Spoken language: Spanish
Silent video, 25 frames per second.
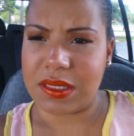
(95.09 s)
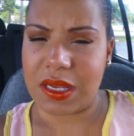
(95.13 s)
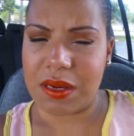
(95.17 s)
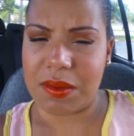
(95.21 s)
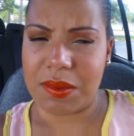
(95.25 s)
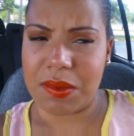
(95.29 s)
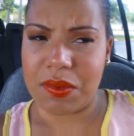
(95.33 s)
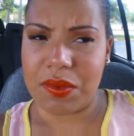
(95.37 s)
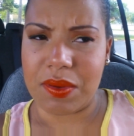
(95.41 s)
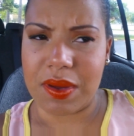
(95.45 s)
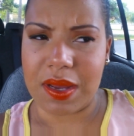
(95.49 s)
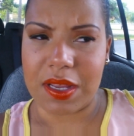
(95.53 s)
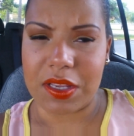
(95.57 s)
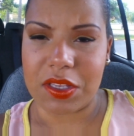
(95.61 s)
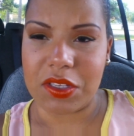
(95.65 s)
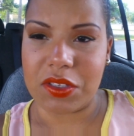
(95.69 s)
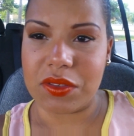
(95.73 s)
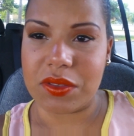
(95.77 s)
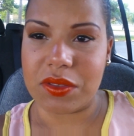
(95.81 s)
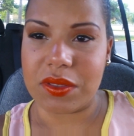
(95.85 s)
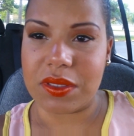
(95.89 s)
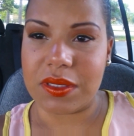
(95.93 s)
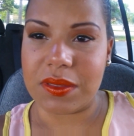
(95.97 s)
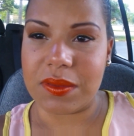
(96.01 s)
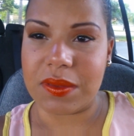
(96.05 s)
tal vez un
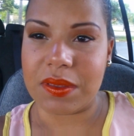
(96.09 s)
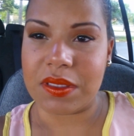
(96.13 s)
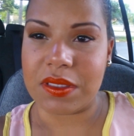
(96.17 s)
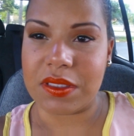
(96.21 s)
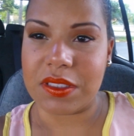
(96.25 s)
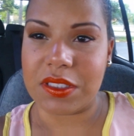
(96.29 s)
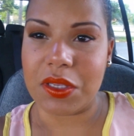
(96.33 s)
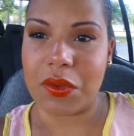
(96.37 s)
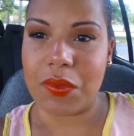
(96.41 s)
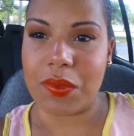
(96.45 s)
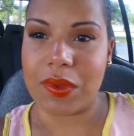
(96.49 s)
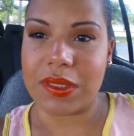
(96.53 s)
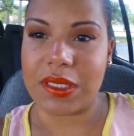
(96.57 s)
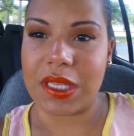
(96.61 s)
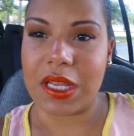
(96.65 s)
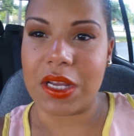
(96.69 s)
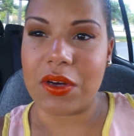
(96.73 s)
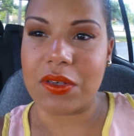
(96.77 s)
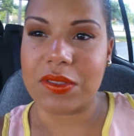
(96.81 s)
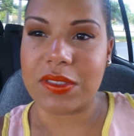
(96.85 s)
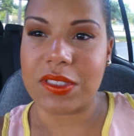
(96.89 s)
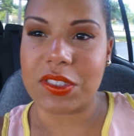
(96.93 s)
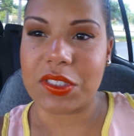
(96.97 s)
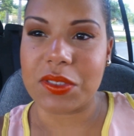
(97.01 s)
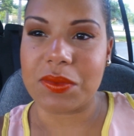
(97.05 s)
año, en, en 50
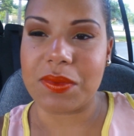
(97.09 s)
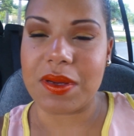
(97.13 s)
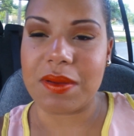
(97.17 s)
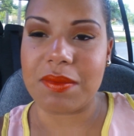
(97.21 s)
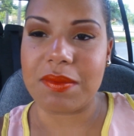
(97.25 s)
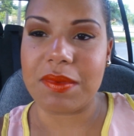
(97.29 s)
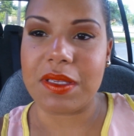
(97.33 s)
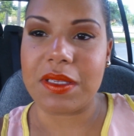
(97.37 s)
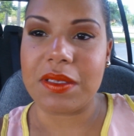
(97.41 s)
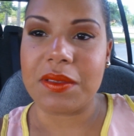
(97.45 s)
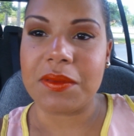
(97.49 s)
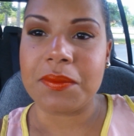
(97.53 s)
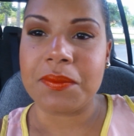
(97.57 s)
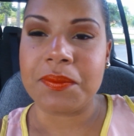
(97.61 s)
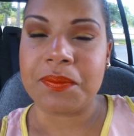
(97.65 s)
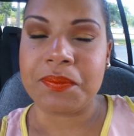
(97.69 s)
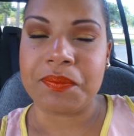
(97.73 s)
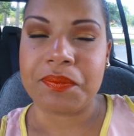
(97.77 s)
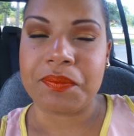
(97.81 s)
cosas sobre mí.